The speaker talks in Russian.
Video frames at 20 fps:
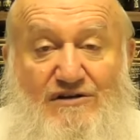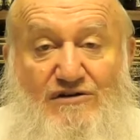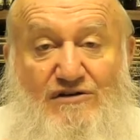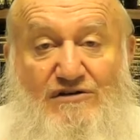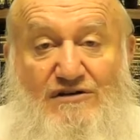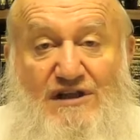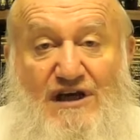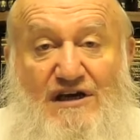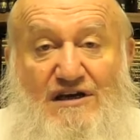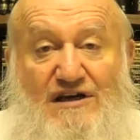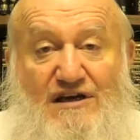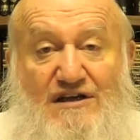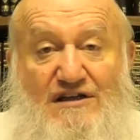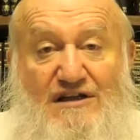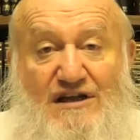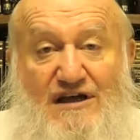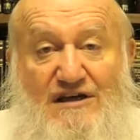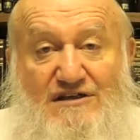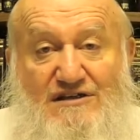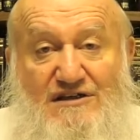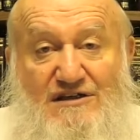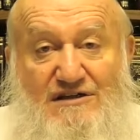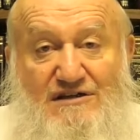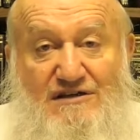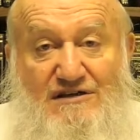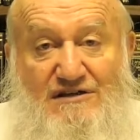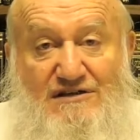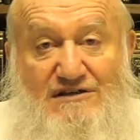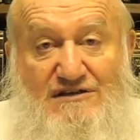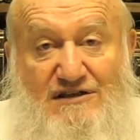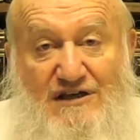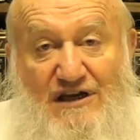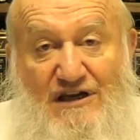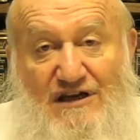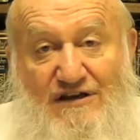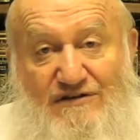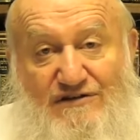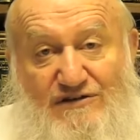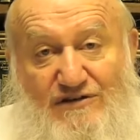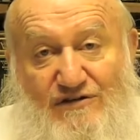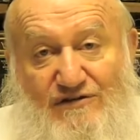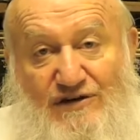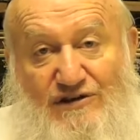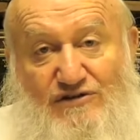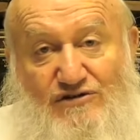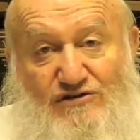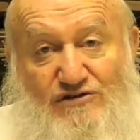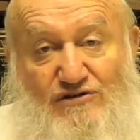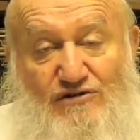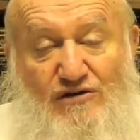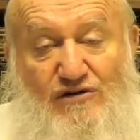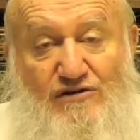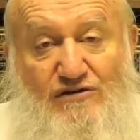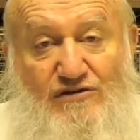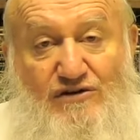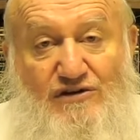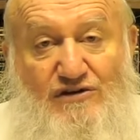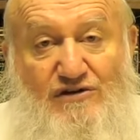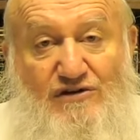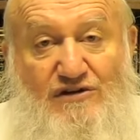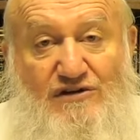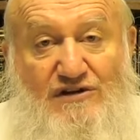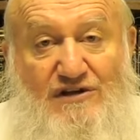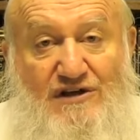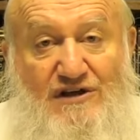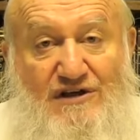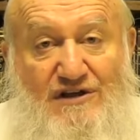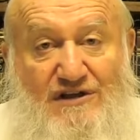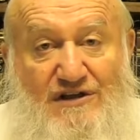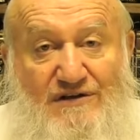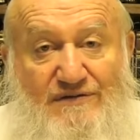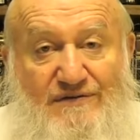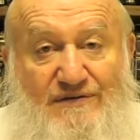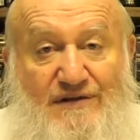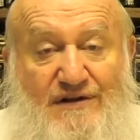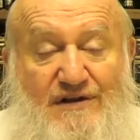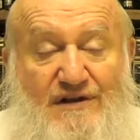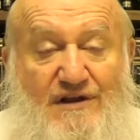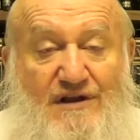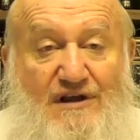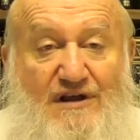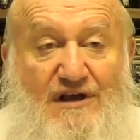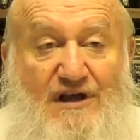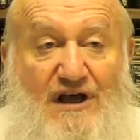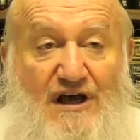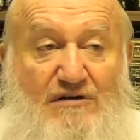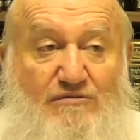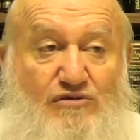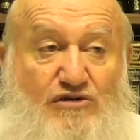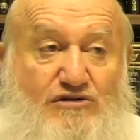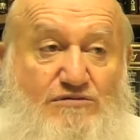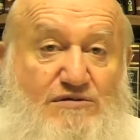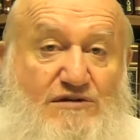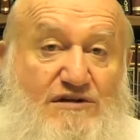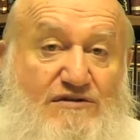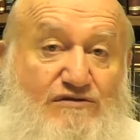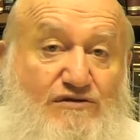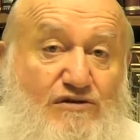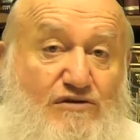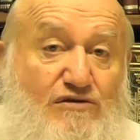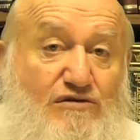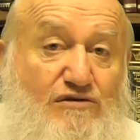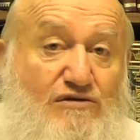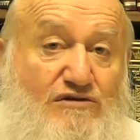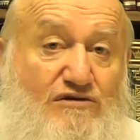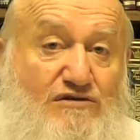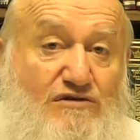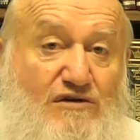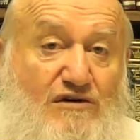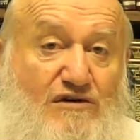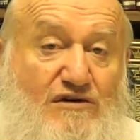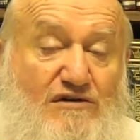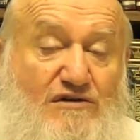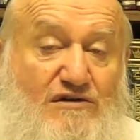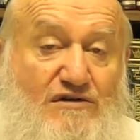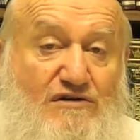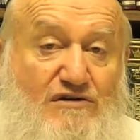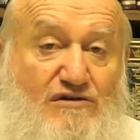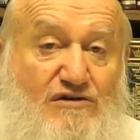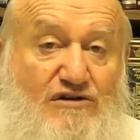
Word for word: Но так или иначе, скорее всего, в эту сторону идет дело а может быть и в другую сторону.